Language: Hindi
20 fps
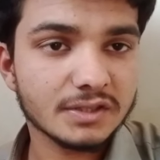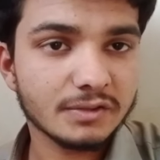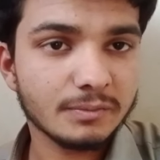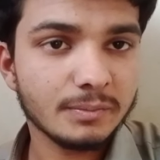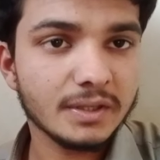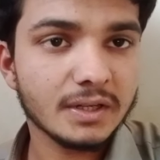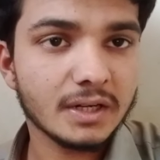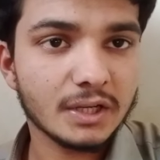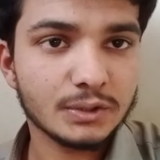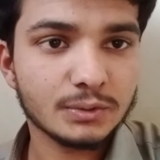शरीफ
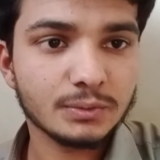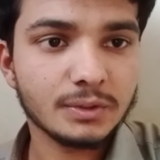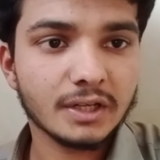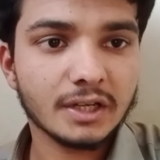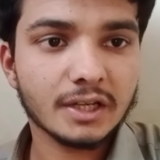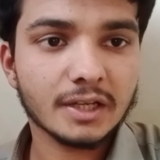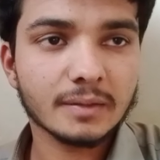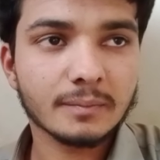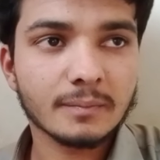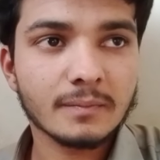भी आ चुका
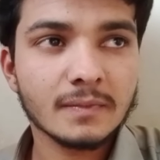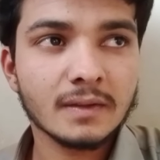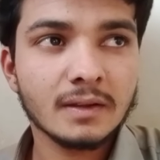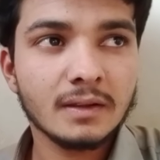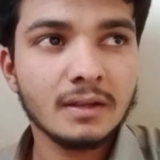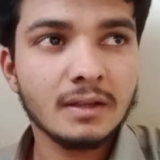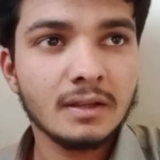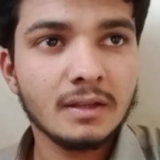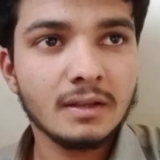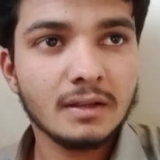है
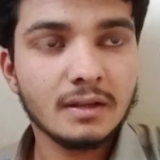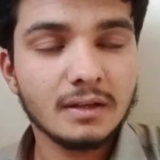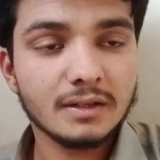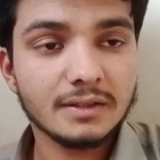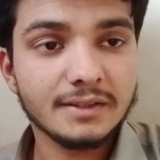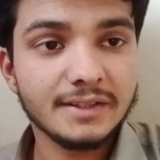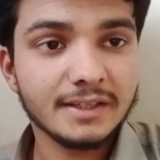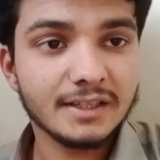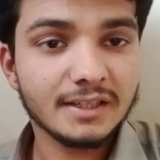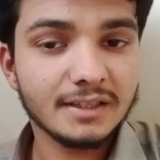
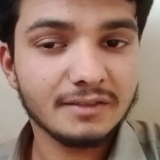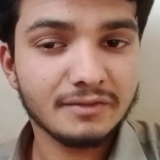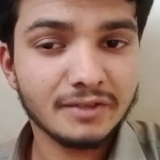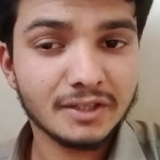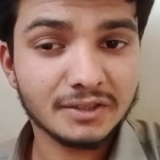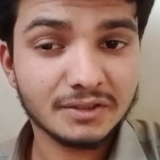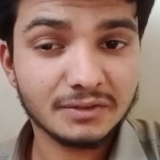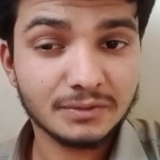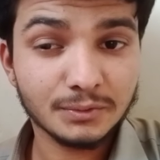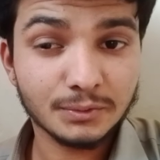देखें
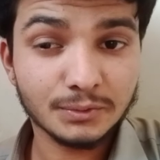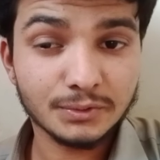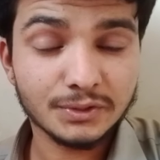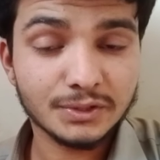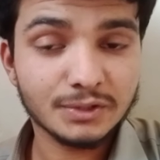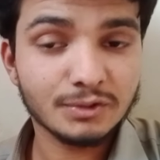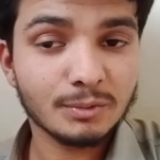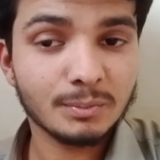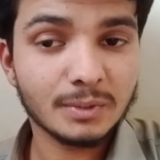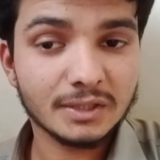वक्त
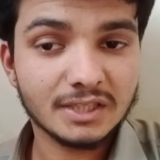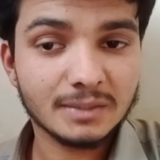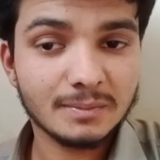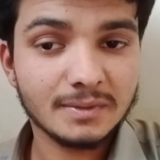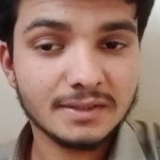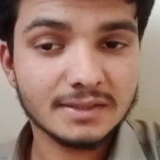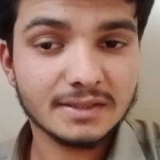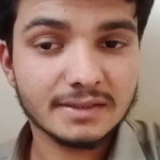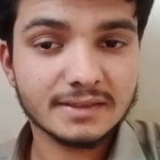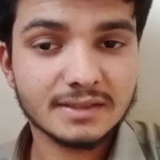गुजरते हुए पता भी
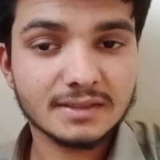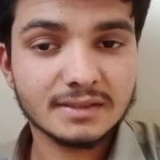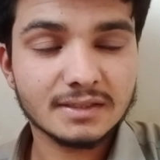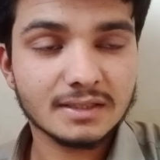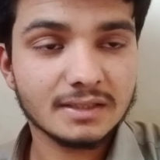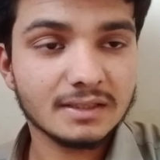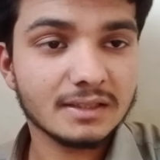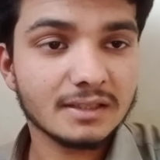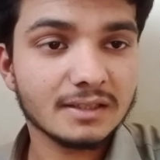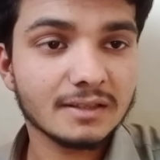नहीं
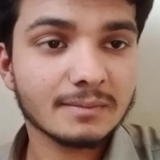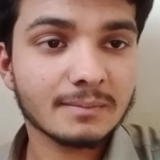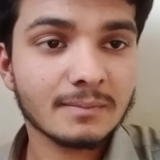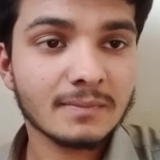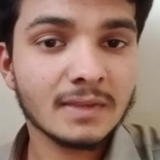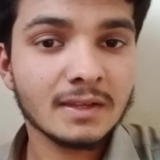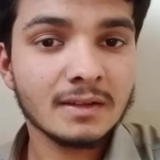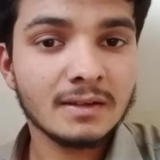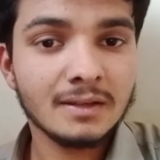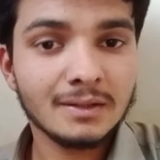चलता
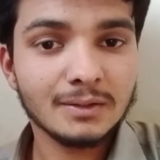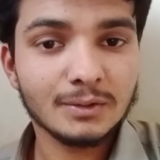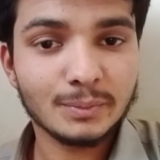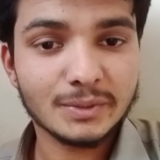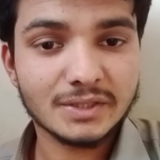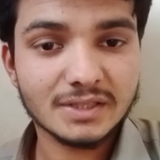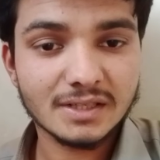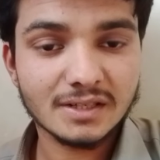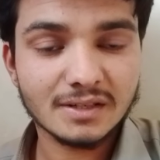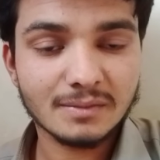तो
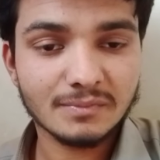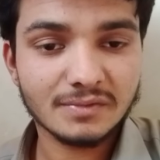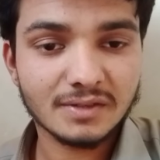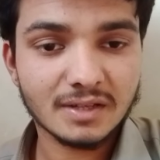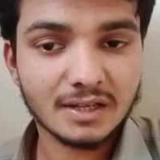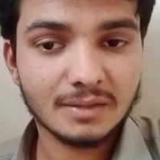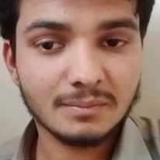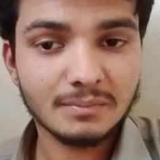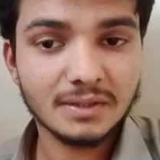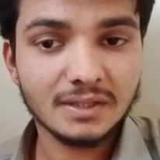पिछला
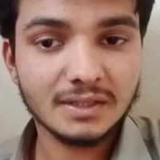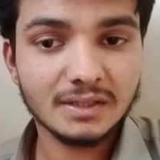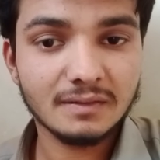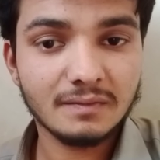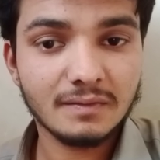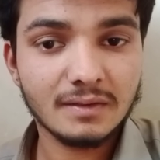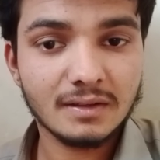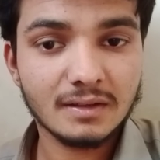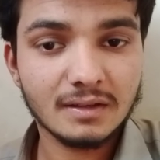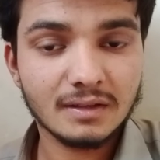रमज़ान भी
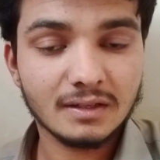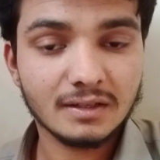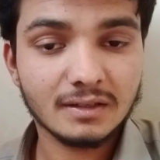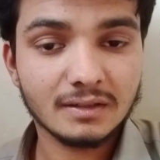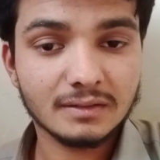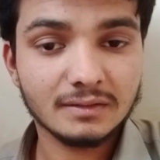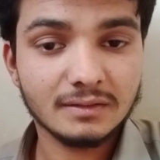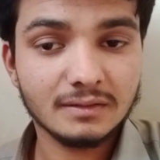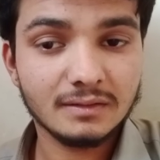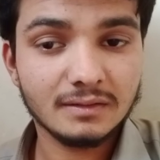
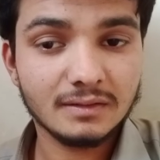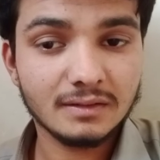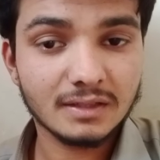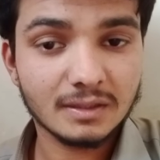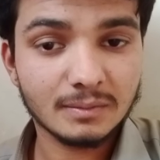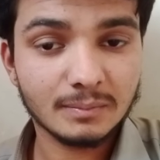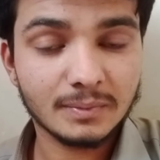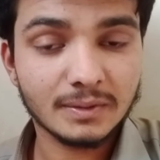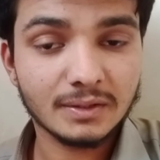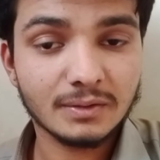
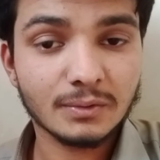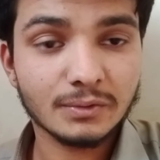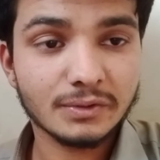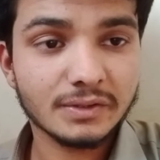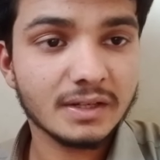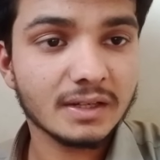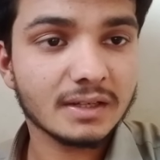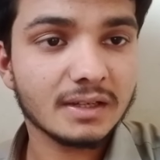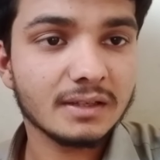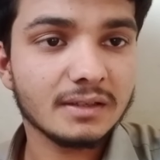यहीं पर
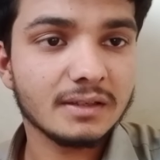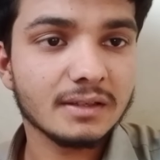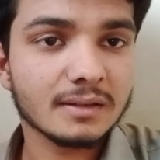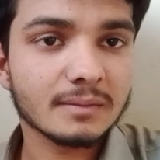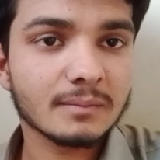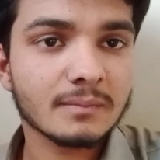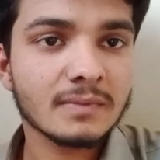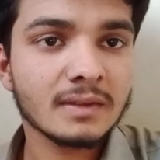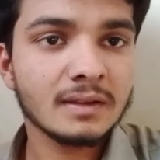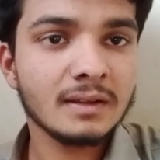रोज़े रखे थे
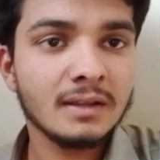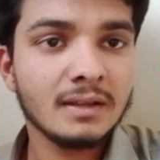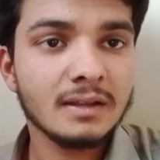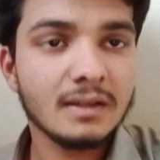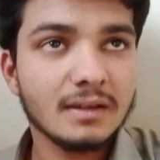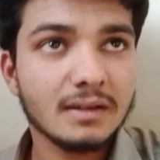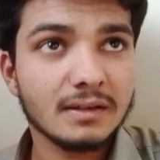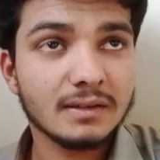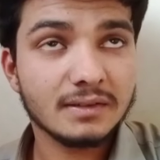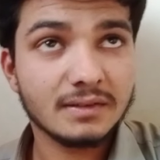
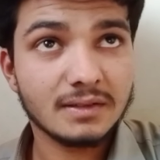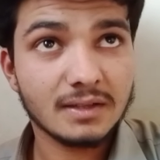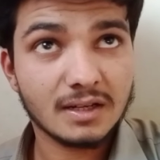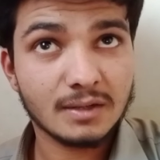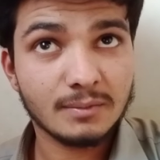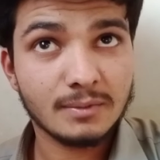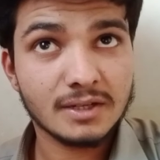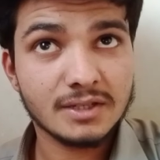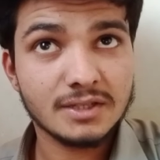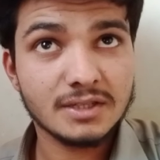
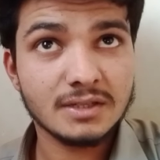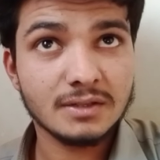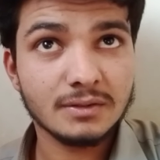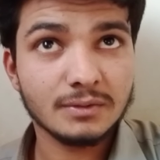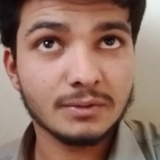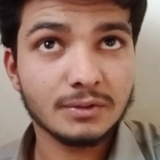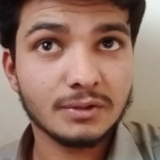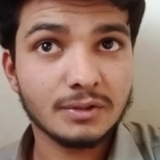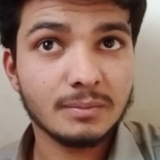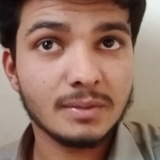सारा बाजी
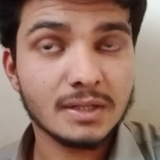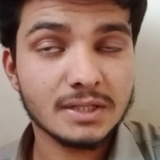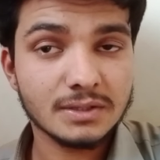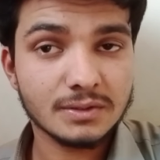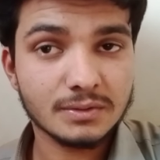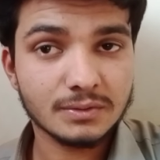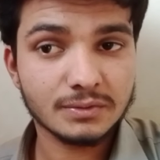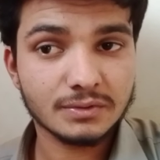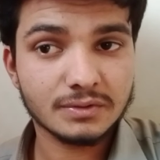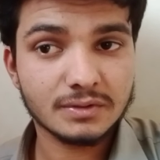और बाजी
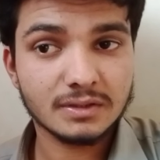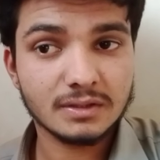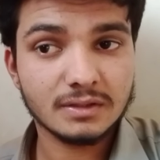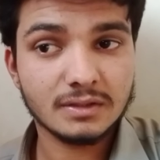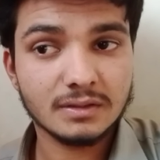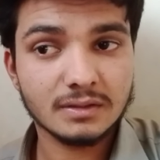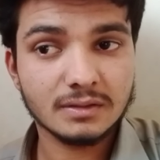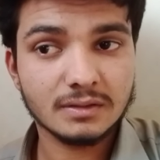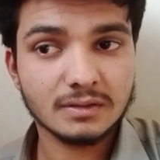सर